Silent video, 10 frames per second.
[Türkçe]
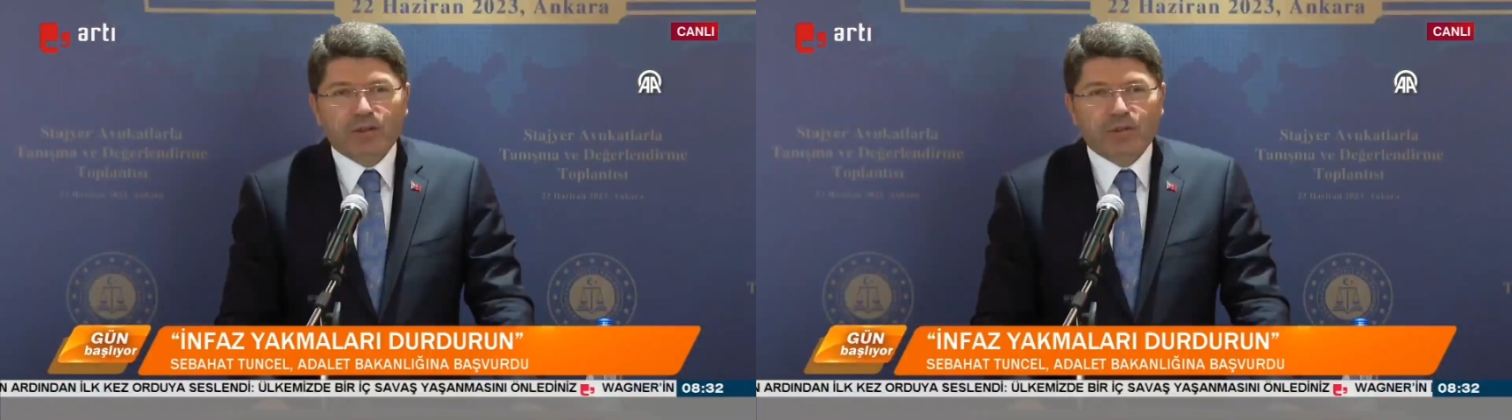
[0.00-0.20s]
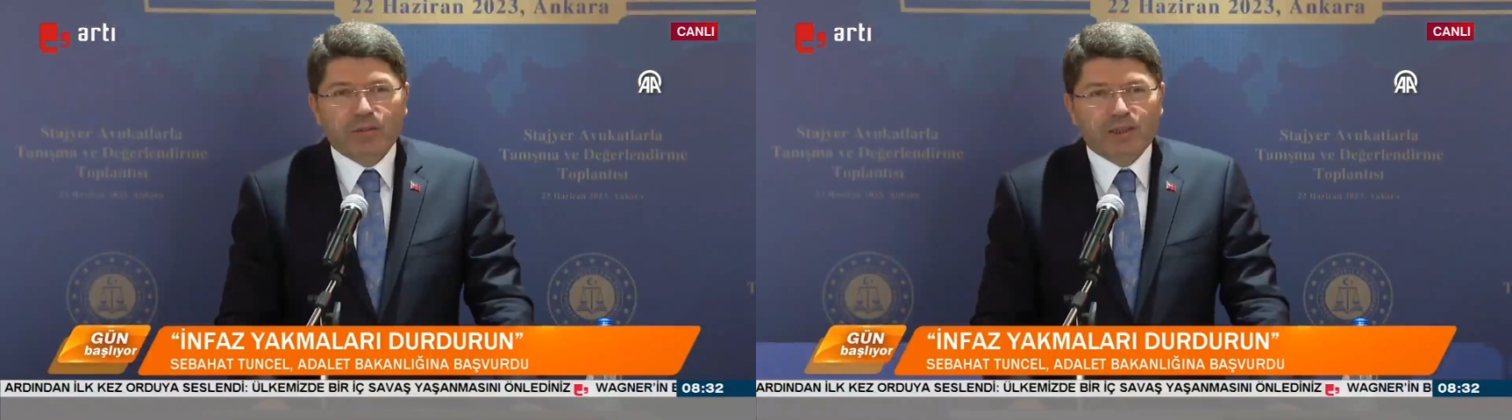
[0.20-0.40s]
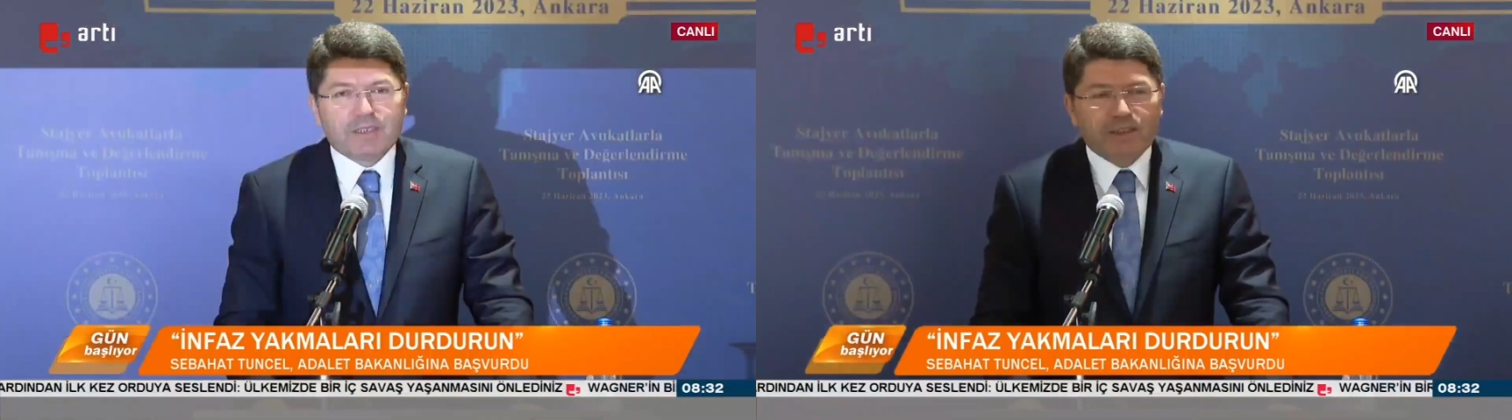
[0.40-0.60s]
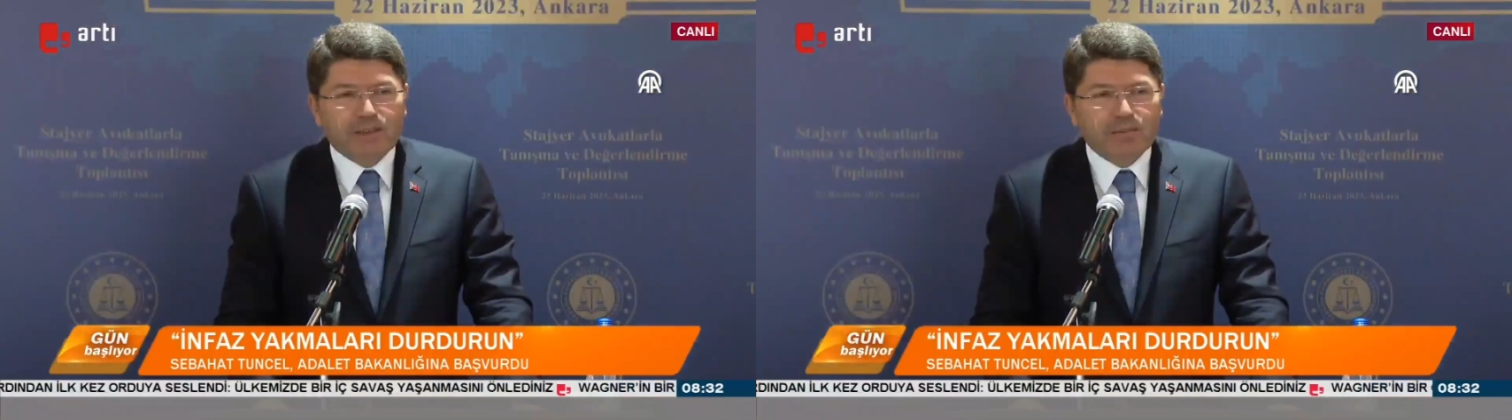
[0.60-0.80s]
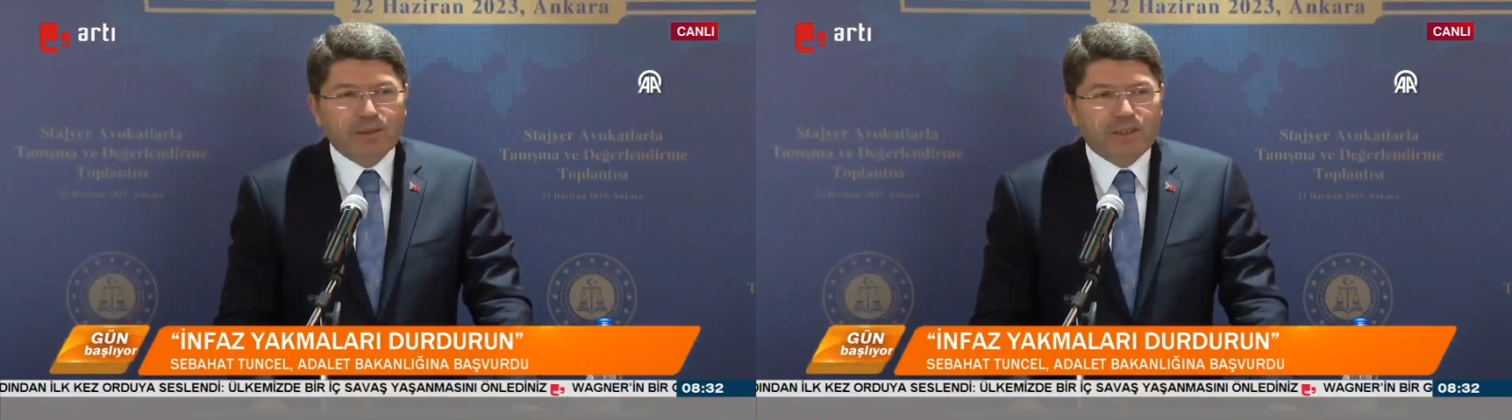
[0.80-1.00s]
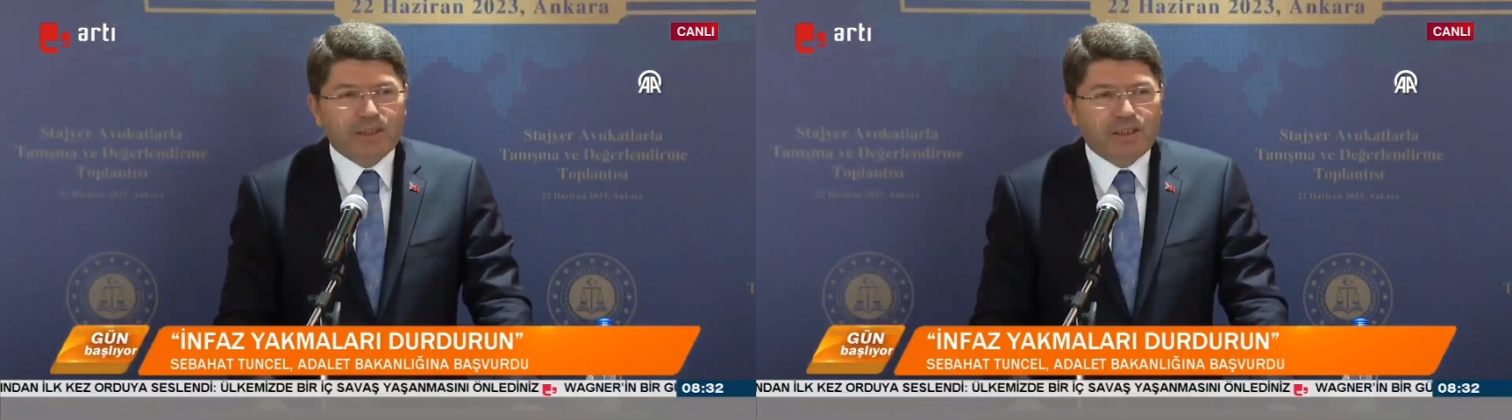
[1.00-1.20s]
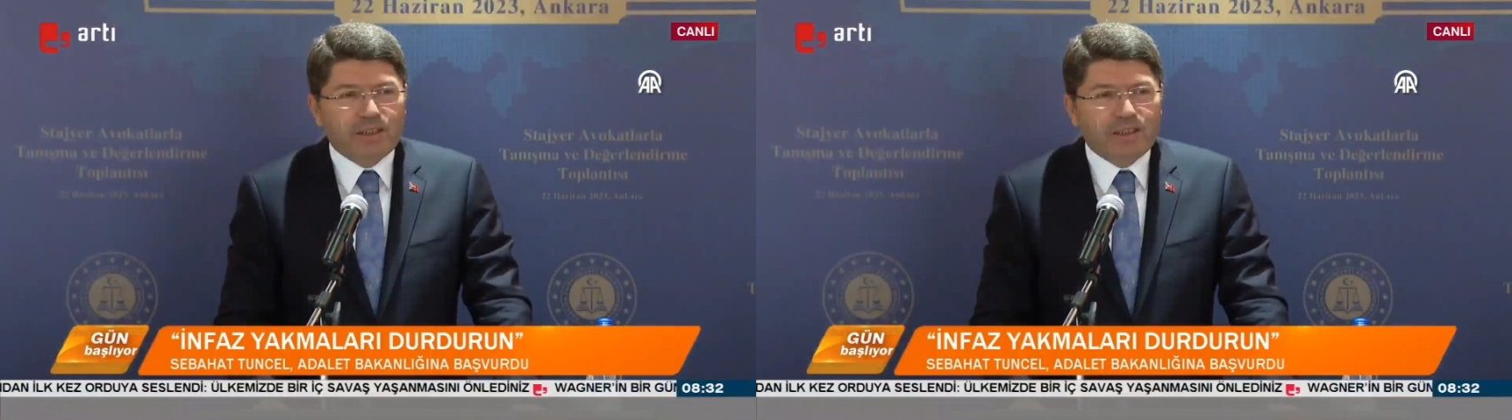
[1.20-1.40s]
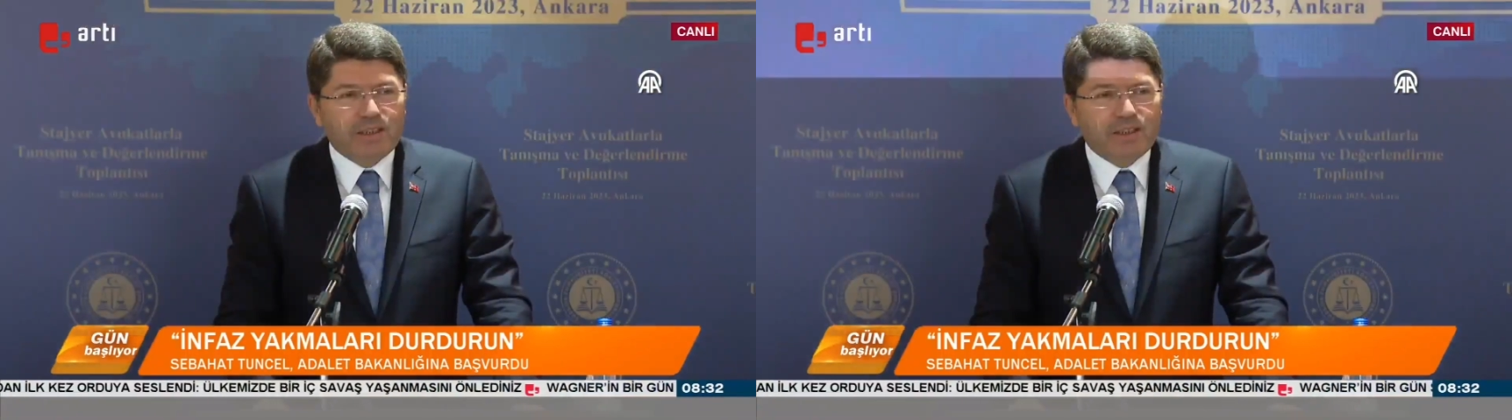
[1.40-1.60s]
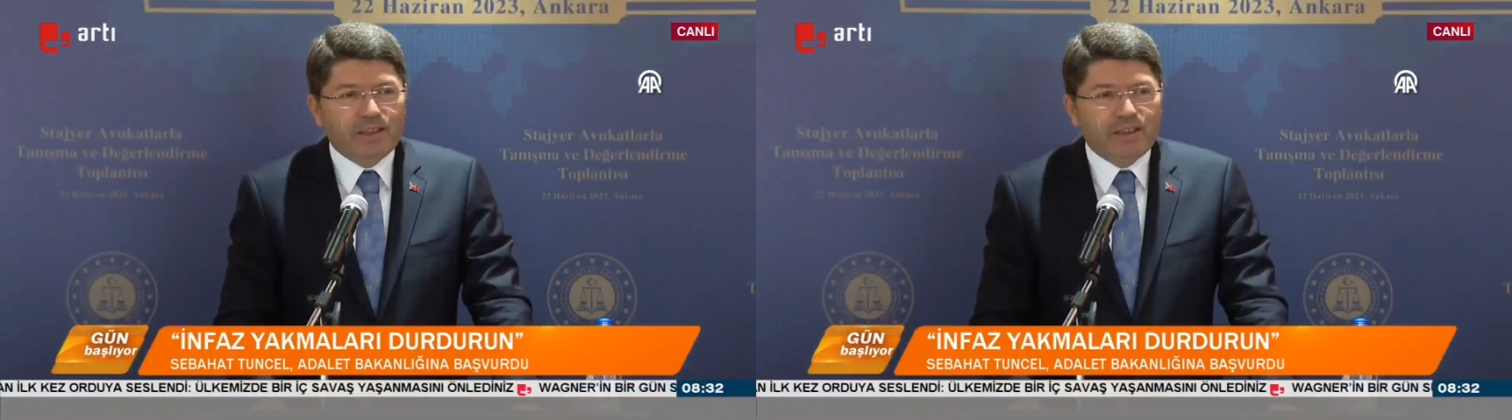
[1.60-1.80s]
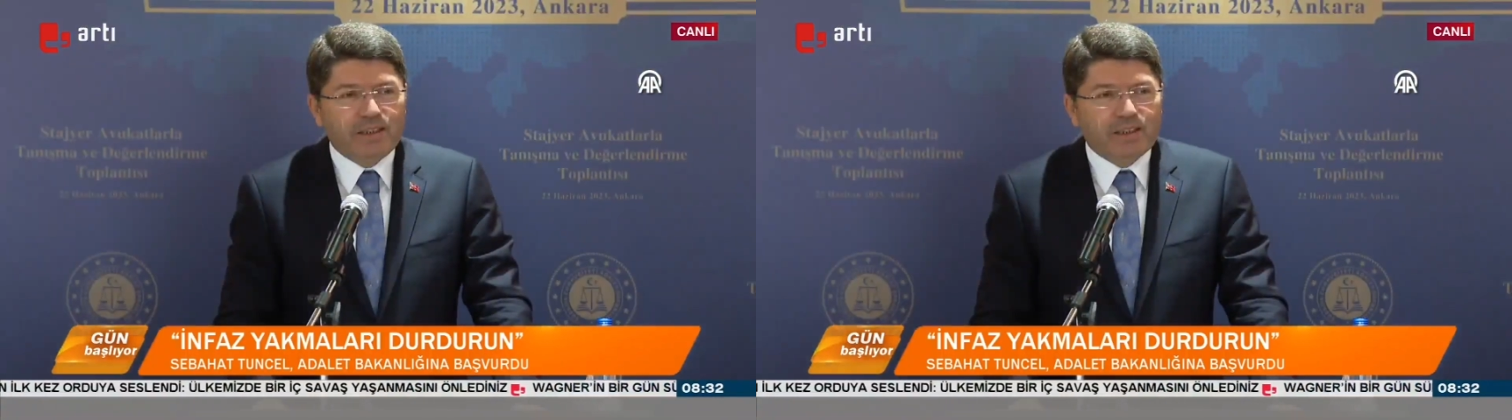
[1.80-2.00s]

anayasayı ihlal ettiğini savundu.